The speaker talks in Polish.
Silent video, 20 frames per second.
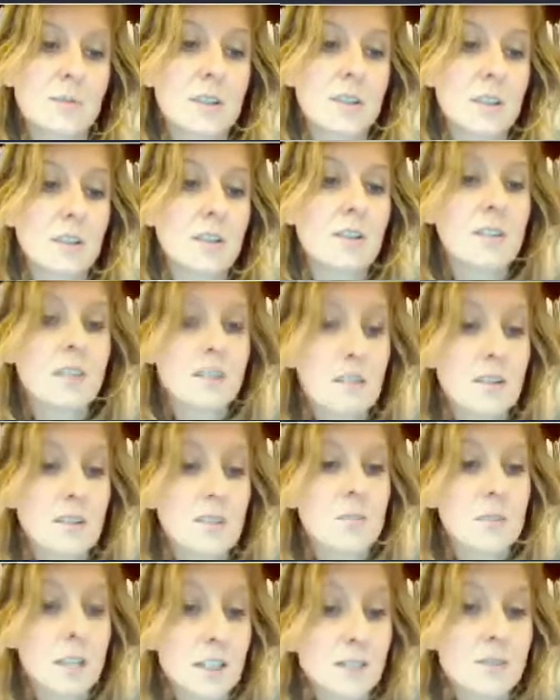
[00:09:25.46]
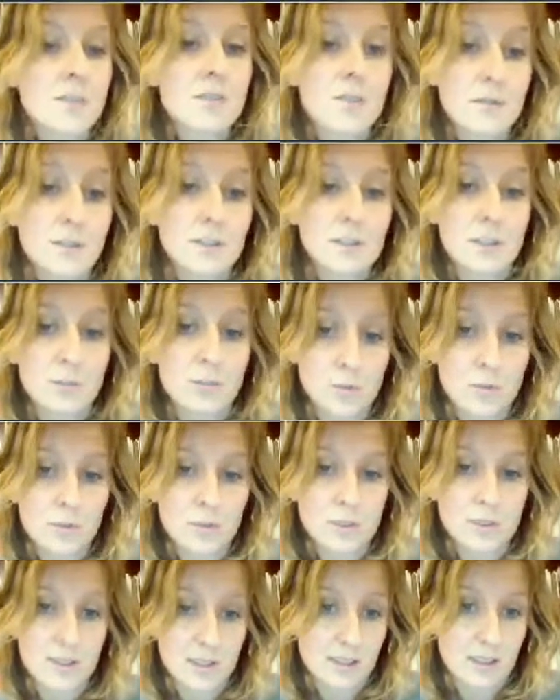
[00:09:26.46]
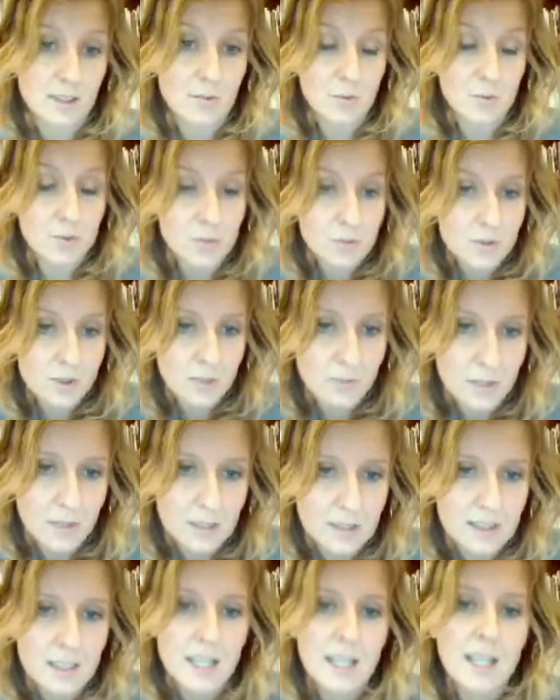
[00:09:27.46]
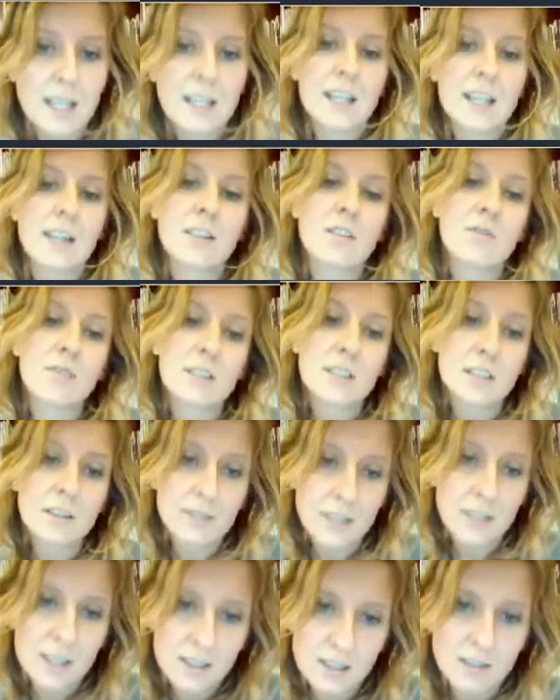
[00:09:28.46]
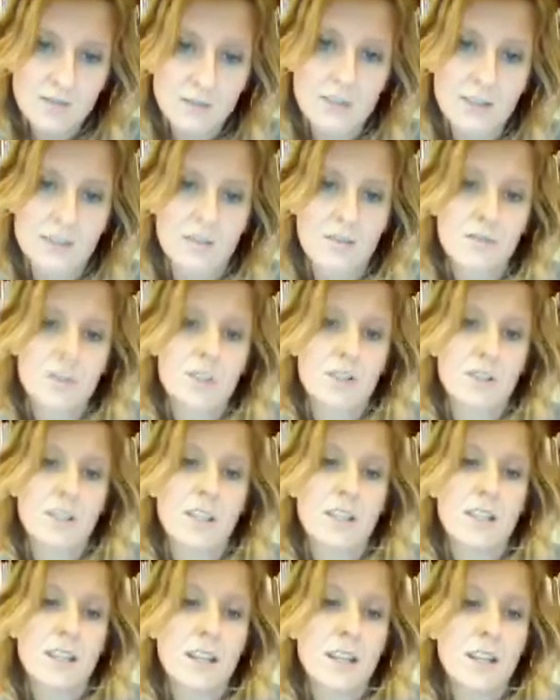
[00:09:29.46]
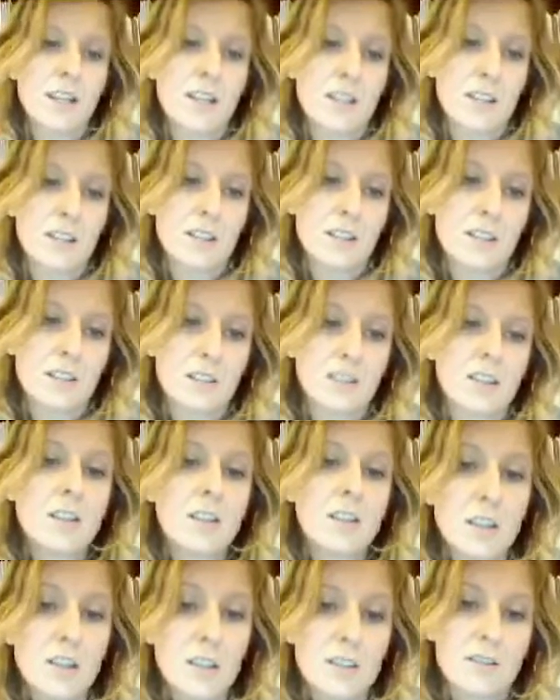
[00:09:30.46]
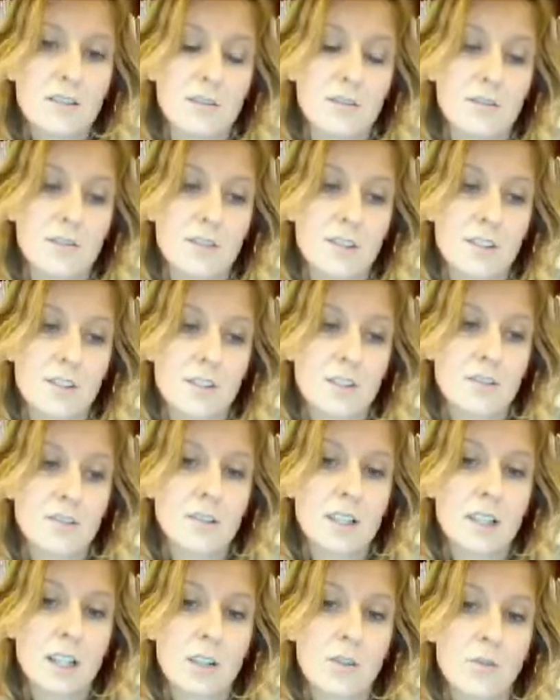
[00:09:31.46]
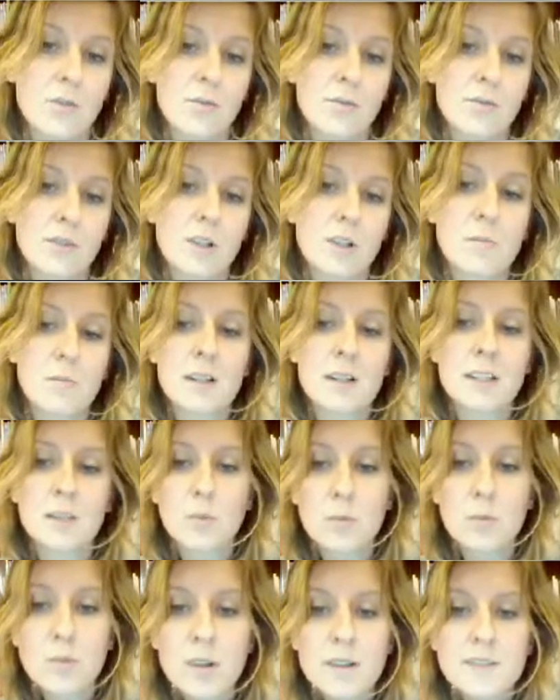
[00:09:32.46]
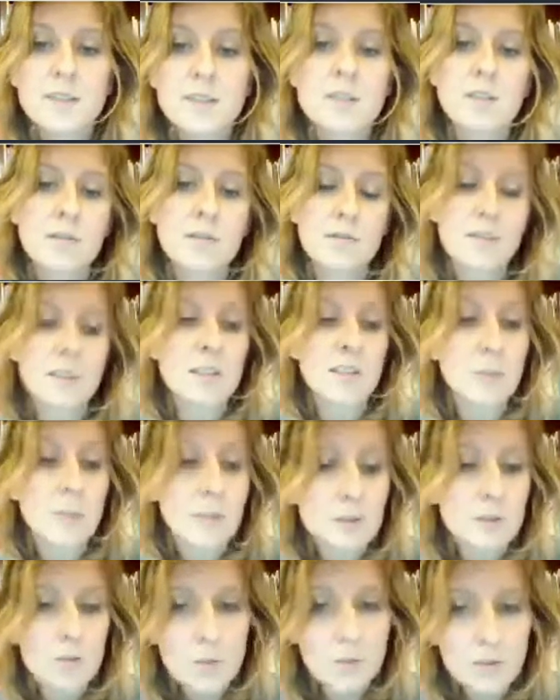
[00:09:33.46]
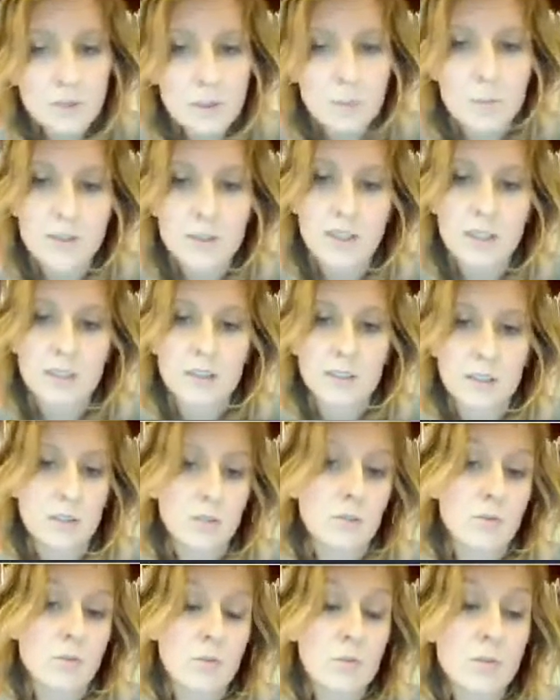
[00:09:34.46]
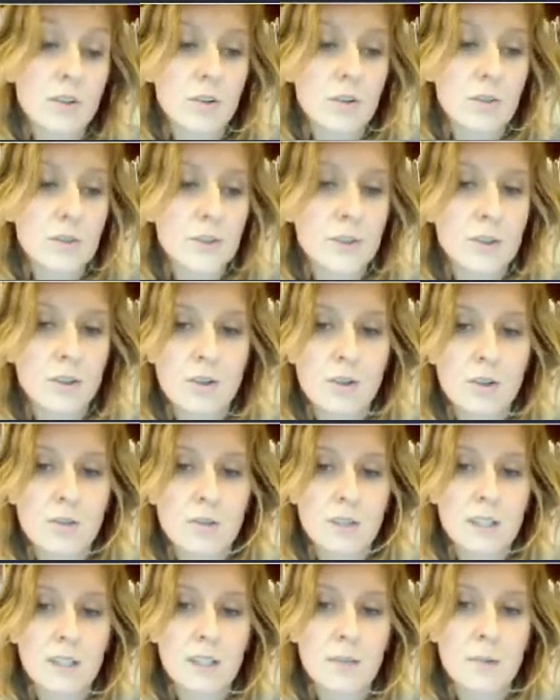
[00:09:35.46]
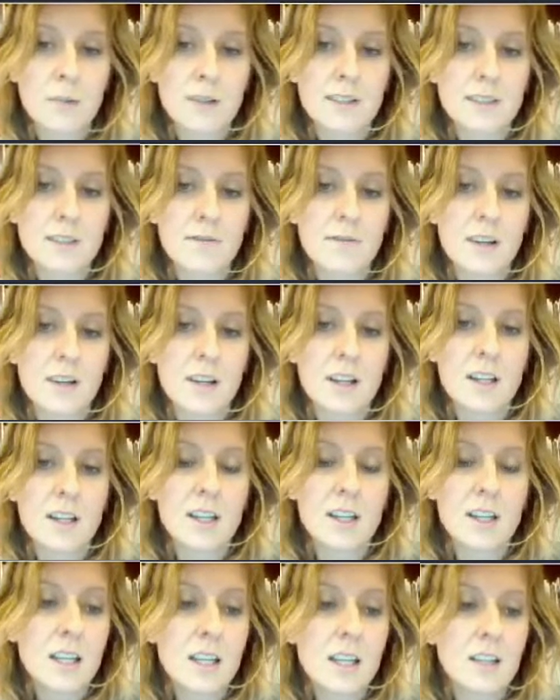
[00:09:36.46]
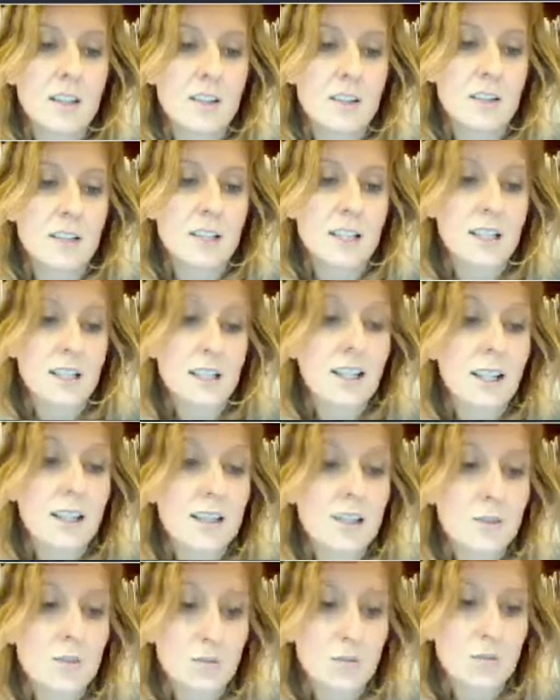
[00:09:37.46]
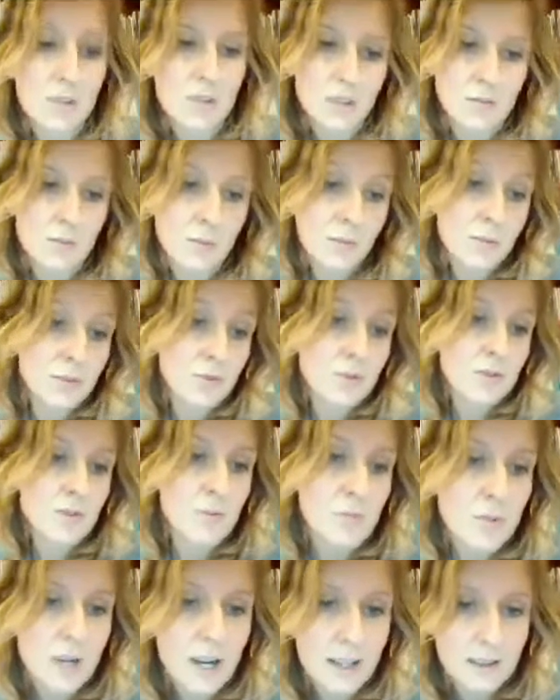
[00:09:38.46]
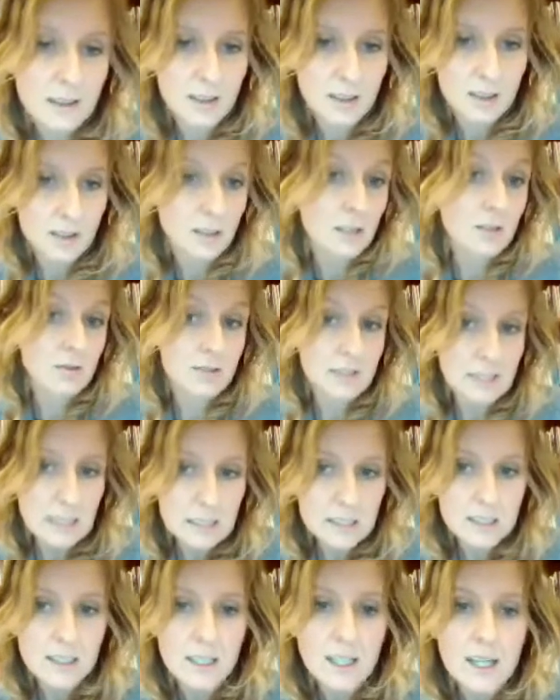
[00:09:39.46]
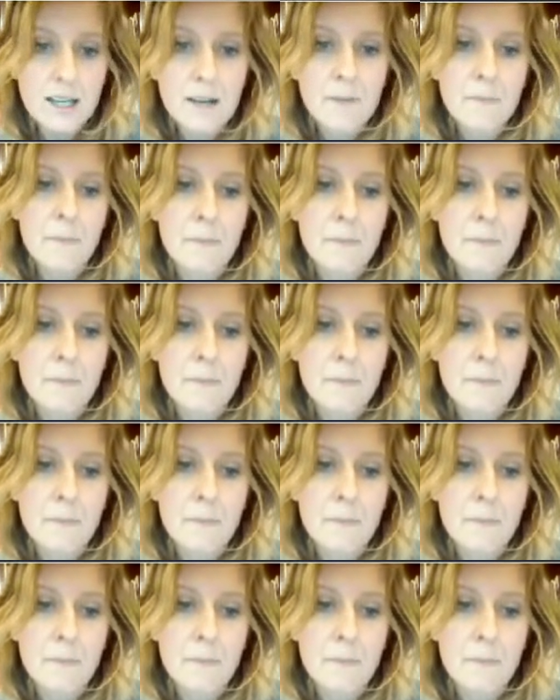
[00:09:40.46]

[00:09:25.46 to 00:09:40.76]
żeby tą taniej żywności móc, móc utrzymać. I to właśnie wtedy inwestorzy E, i e, właśnie rządy krajów globalnej północy. To oczywiście jest bardzo umowne pojęcie, to głównie chodzi o, o takie państwa, e, takie kraje, które po prostu są bogate i nie na to stać,